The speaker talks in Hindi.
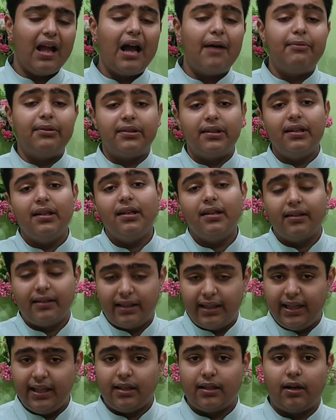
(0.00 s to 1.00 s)
आप इसे
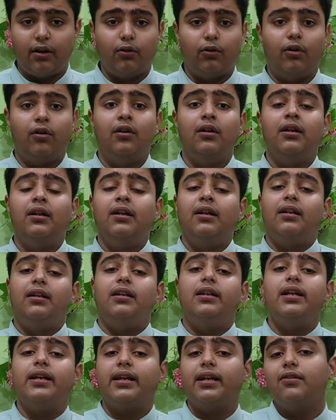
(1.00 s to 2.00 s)
ठीक कर दो
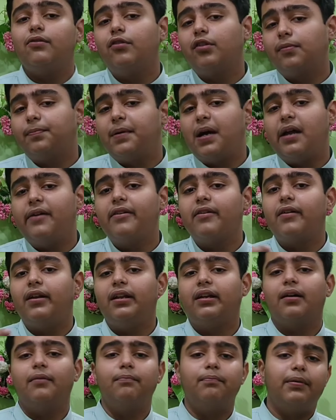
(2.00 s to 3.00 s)
लेकिन वो स्पाइवेयर
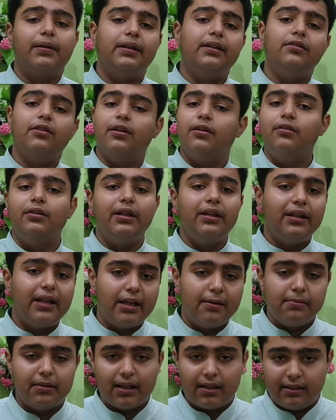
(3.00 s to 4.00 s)
वाली कंपनी जो है उन्हें
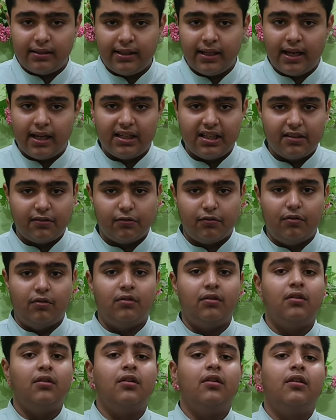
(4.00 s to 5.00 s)
नहीं बताती है एन
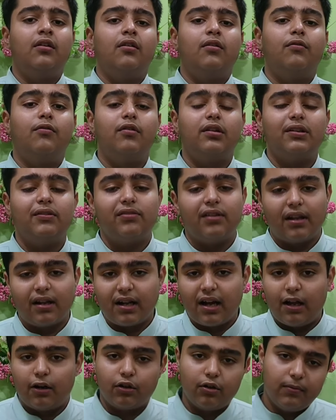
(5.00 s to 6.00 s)
वो सिर्फ
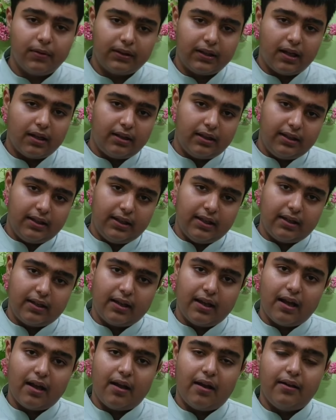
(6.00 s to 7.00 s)
सरकार को बताती है
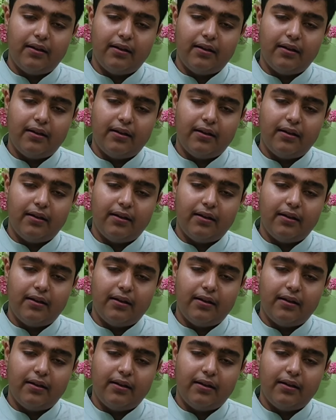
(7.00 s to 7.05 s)
कि